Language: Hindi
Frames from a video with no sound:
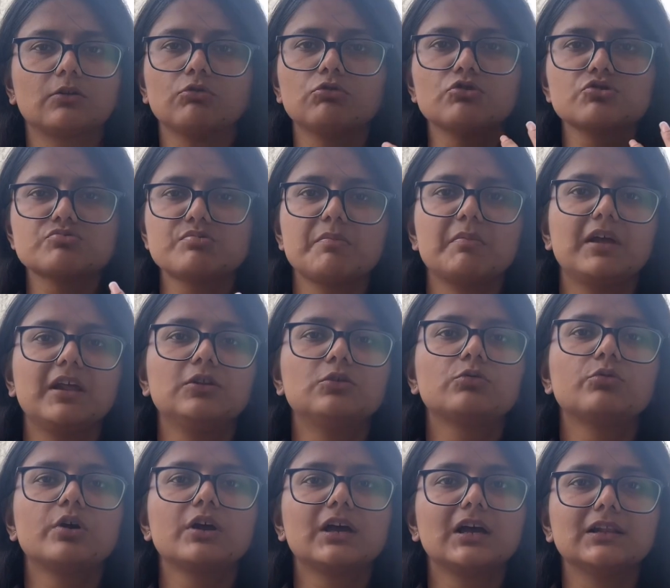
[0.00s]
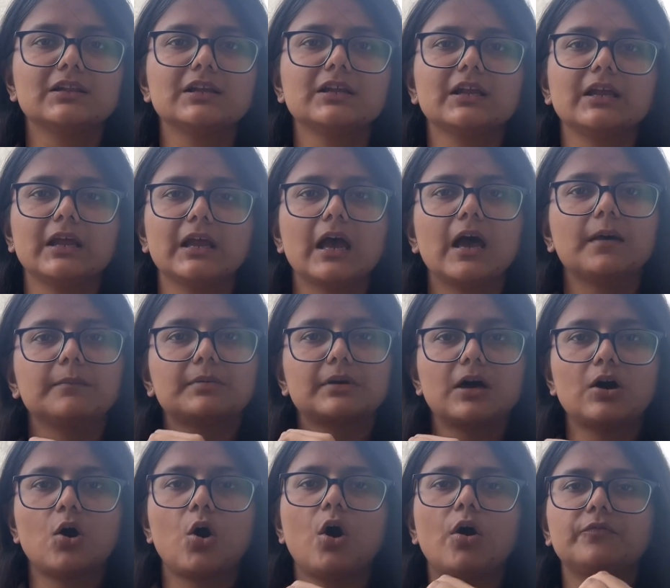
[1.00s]
रही हूँ तो इसमें मेरी तो कोई गलती नहीं है
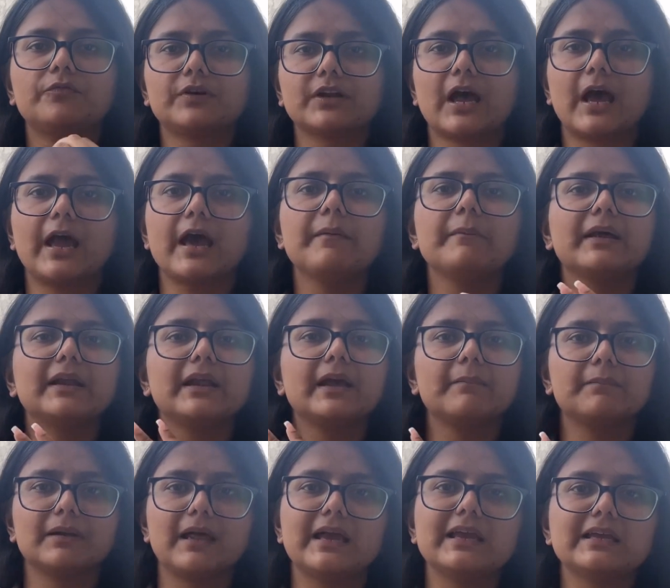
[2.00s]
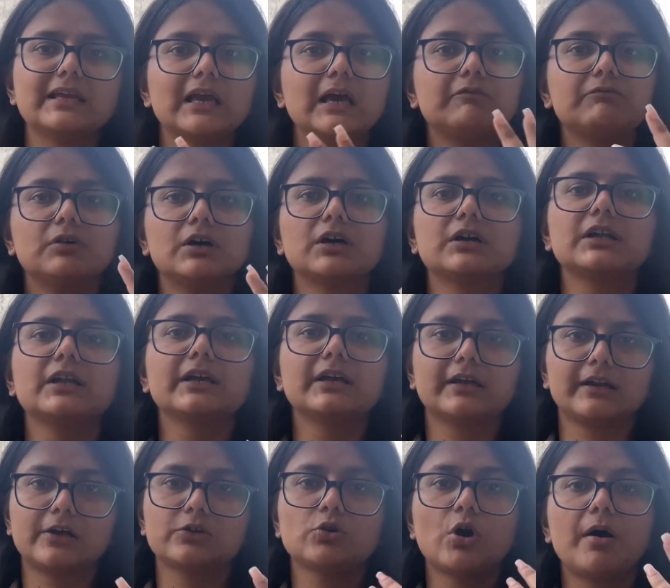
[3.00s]
आपका ऑफर आया मैंने अप्लाई किया वर्क नहीं कर
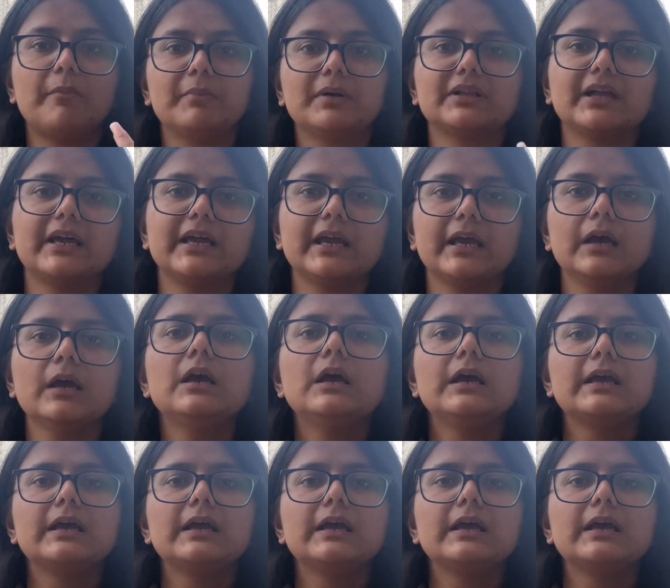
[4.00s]
रहा तो आप बताइए